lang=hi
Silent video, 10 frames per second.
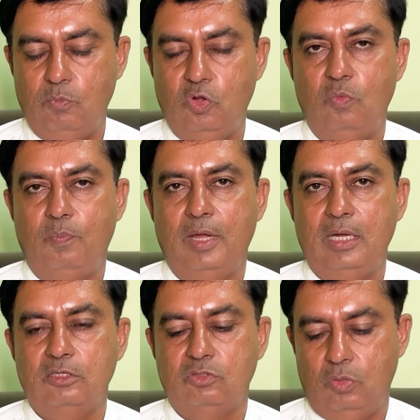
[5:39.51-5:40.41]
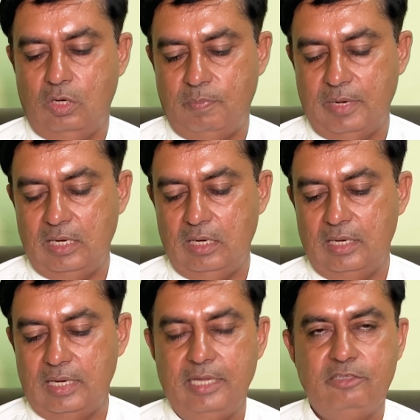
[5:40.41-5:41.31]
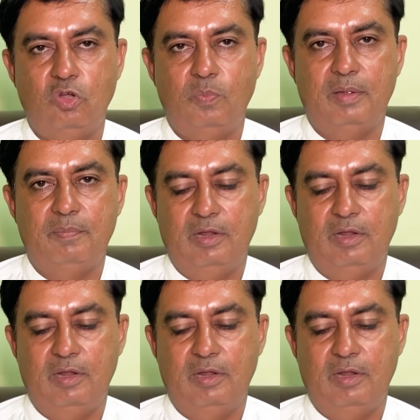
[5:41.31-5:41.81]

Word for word: मोनोपर्क सोलर पैनल अट्ठाईस रुपये